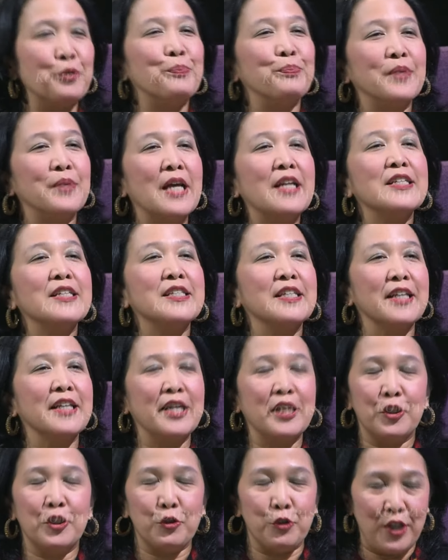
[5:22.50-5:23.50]
uh, PAN
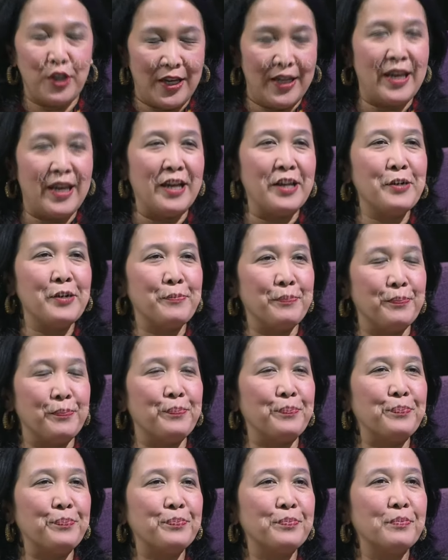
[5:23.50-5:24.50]
dan iya. Demokrat
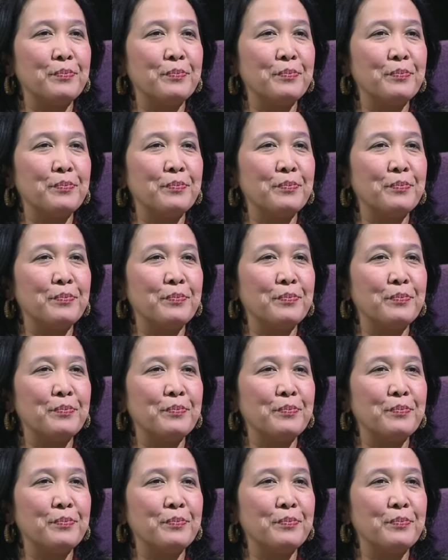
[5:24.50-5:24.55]
ya. hmm.